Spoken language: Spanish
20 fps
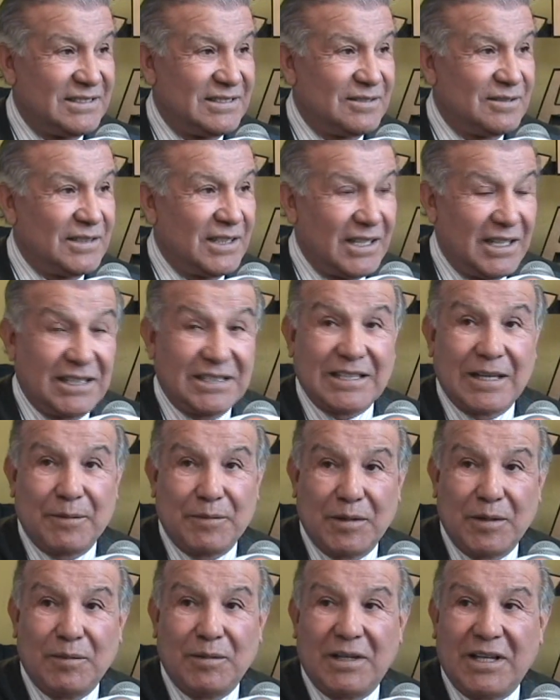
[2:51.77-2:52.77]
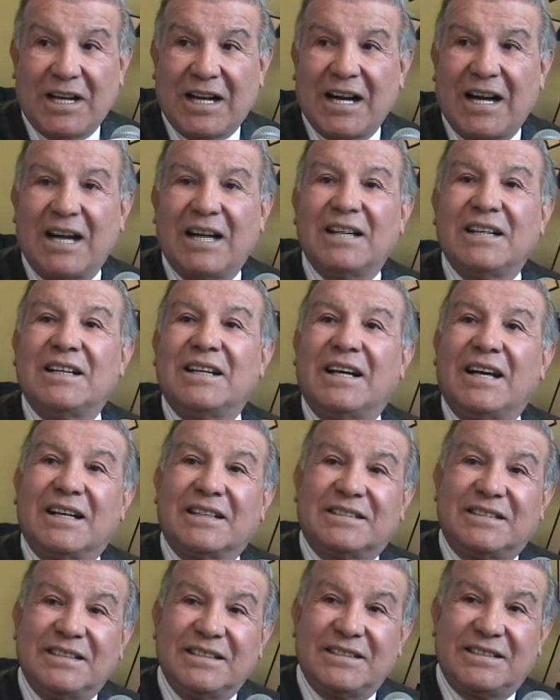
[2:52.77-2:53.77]
una iglesia bíblica,
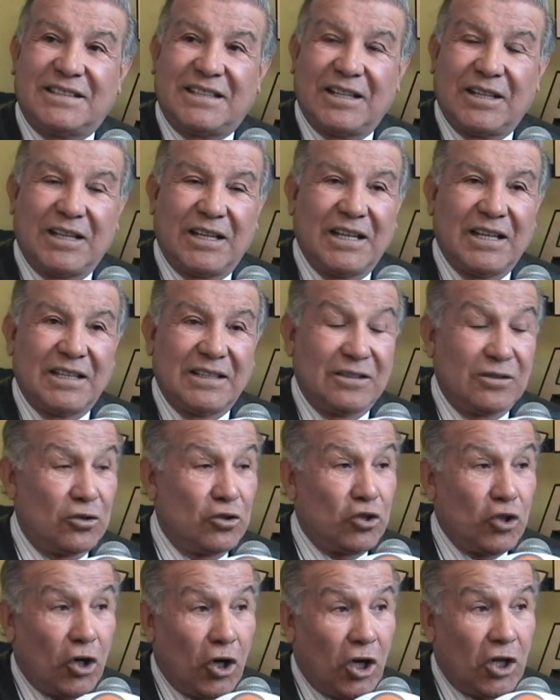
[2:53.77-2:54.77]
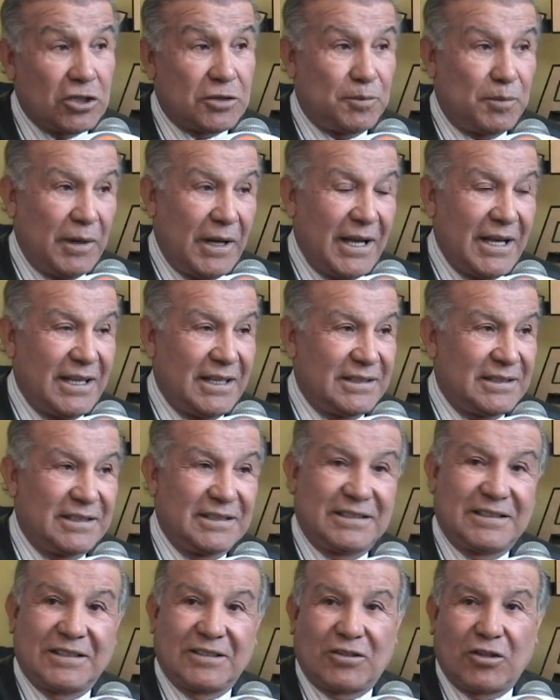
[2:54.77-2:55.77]
existe dos playas
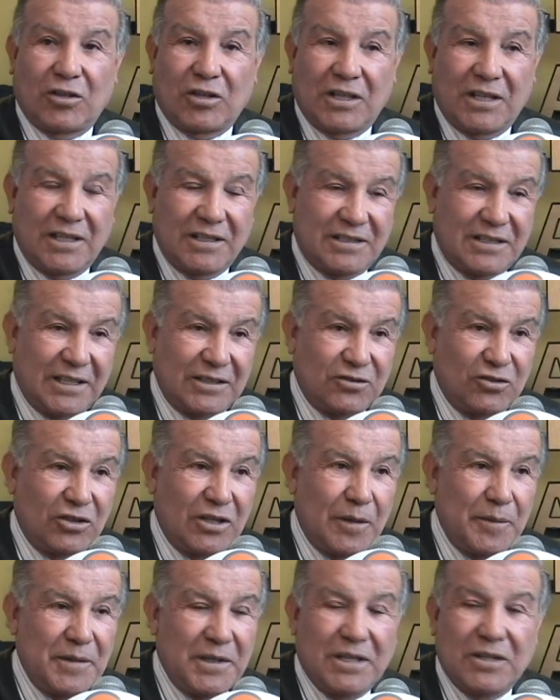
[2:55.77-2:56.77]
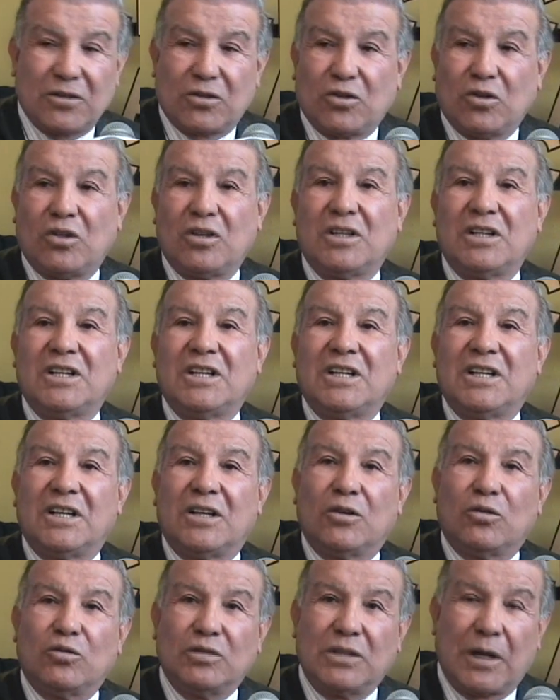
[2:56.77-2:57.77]
de estacionamiento,
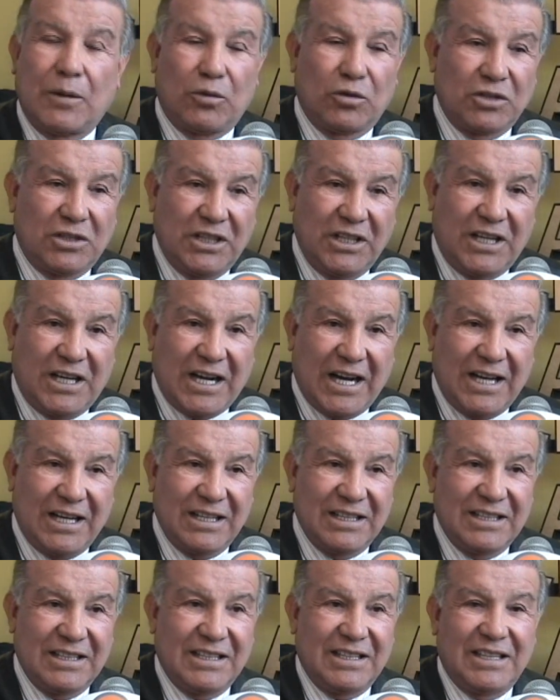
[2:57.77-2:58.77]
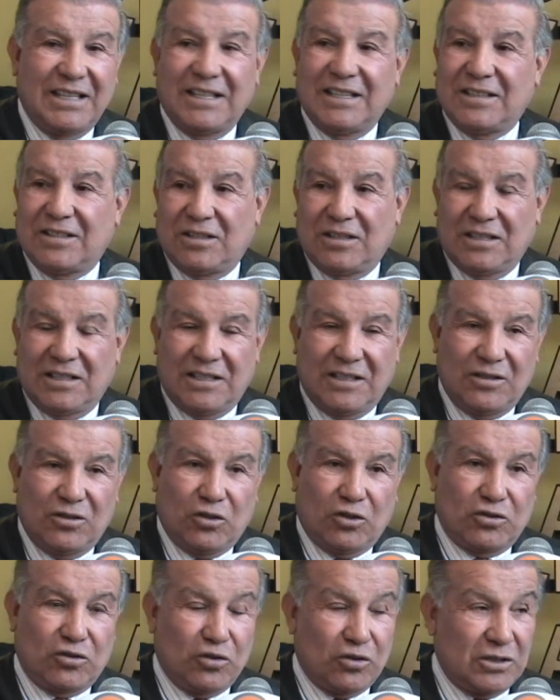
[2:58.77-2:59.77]
una botica eh,
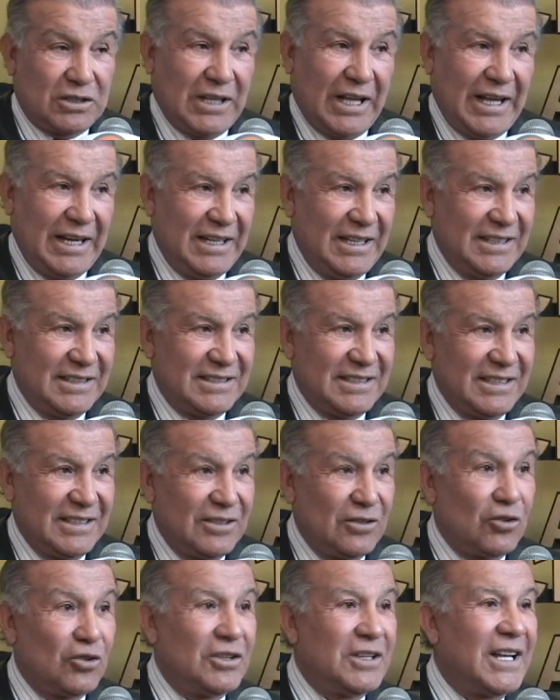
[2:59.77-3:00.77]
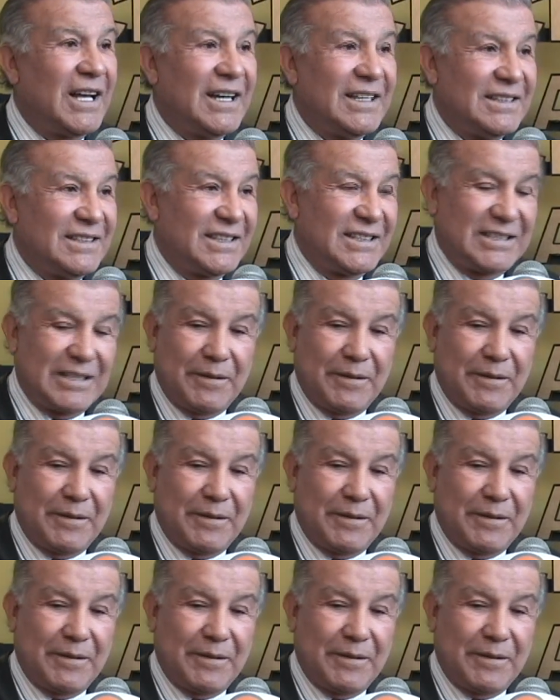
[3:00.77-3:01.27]
dos hostales donde antes